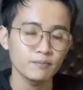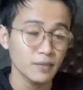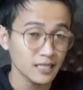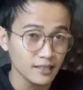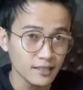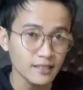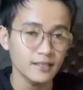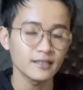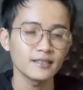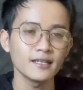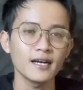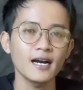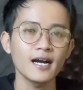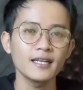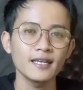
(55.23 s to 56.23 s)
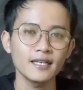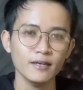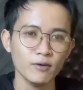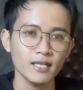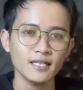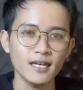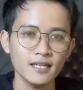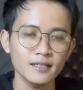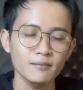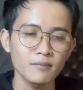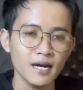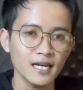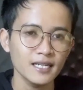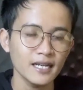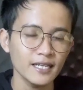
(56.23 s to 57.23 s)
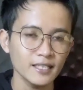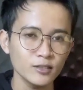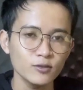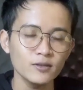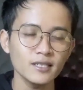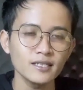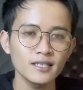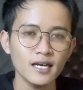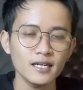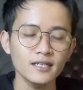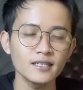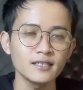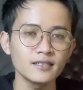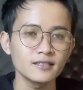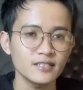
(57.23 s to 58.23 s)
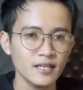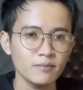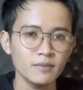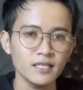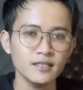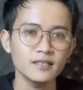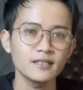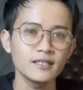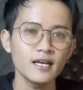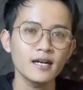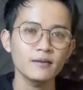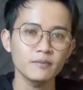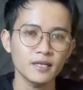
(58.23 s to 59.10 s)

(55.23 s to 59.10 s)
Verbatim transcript: penting yang kalian lewatkan Maka dari itu kita ke segmen yang